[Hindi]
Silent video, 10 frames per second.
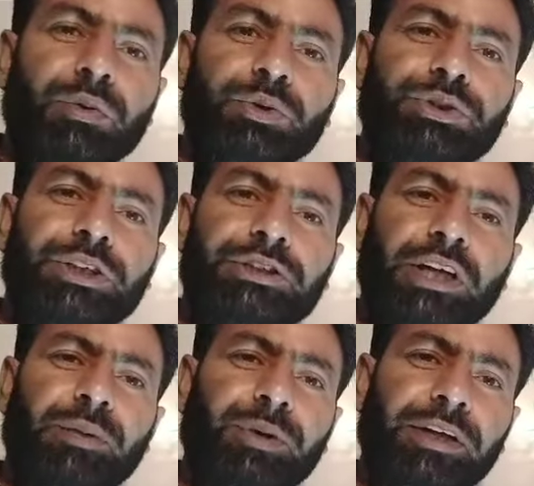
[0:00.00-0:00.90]
उसके
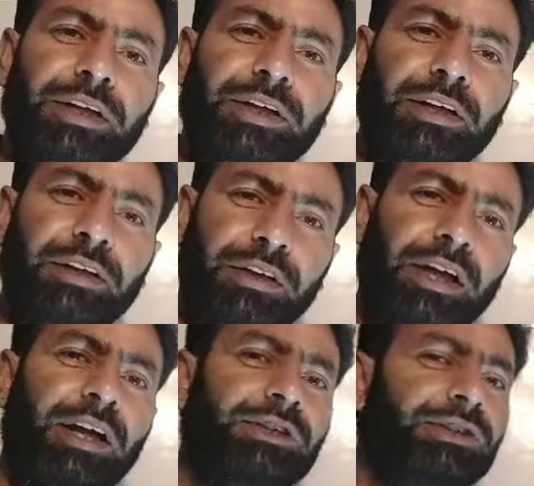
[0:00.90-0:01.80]
सर पर एक
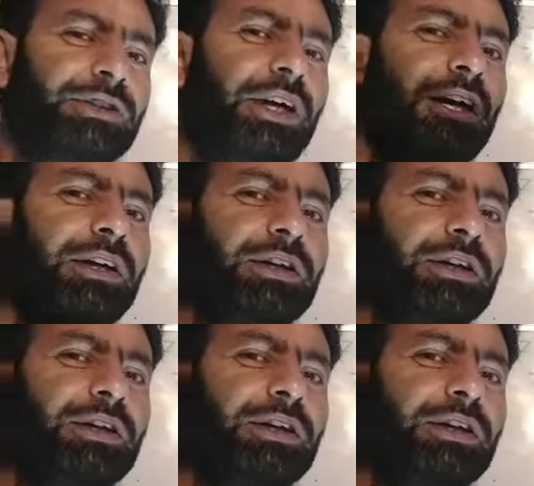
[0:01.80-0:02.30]
नया सा